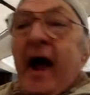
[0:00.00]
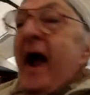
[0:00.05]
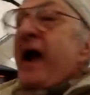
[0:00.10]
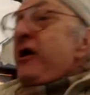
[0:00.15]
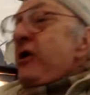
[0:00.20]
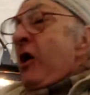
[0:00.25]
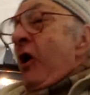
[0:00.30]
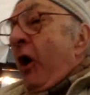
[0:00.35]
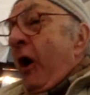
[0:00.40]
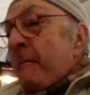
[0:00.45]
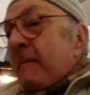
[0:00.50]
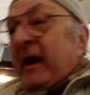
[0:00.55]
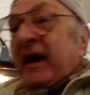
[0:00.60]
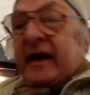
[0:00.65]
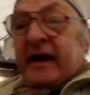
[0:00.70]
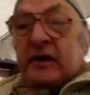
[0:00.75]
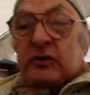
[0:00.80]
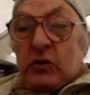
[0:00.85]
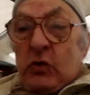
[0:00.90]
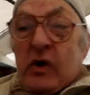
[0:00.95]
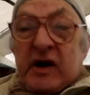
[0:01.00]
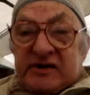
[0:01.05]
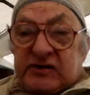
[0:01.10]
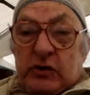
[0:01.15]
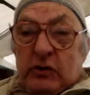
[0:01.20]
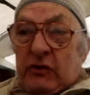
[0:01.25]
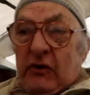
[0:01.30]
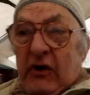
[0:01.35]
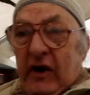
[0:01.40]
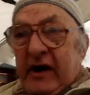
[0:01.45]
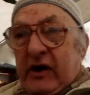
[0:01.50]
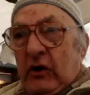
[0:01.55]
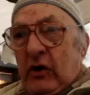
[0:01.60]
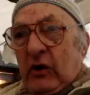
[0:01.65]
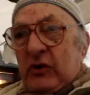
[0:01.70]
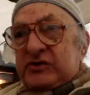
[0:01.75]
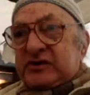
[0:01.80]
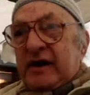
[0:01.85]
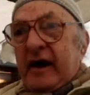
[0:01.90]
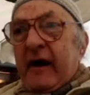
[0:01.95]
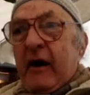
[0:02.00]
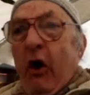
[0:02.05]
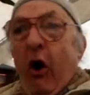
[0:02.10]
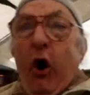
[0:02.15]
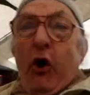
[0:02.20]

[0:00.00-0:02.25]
Eh no, perché due sono le cose.